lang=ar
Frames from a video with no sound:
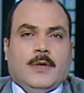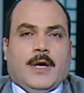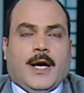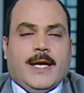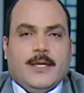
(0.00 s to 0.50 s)

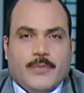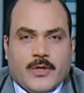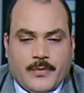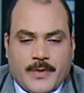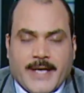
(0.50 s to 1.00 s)
اهلا
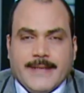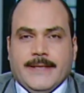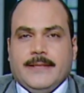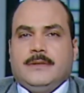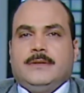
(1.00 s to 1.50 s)
بكم من
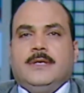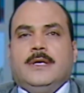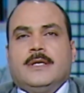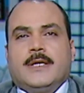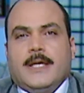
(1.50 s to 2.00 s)
جديد
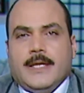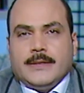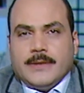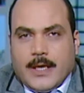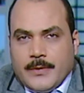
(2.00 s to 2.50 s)
رجالتنا